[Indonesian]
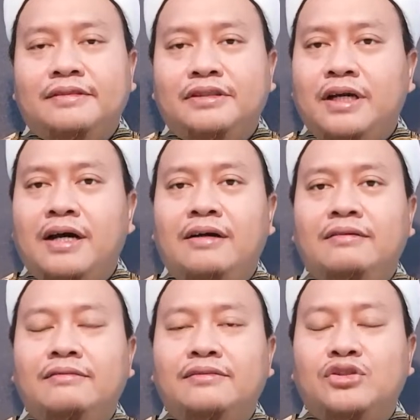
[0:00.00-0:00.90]

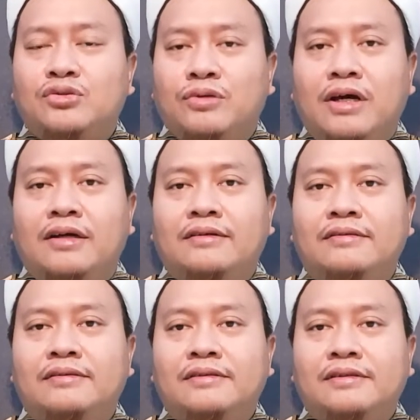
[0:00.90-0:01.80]
yang sudah
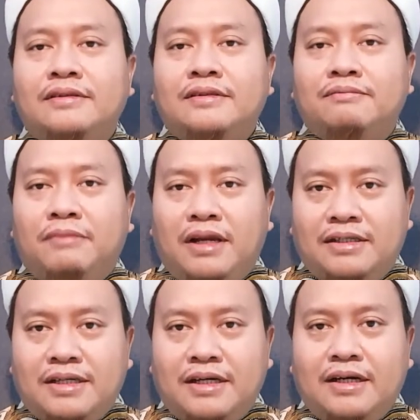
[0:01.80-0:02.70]

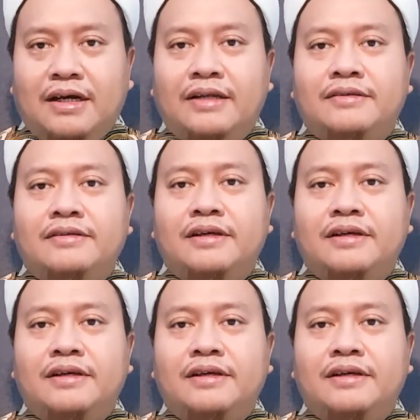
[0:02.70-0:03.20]
melaksanakan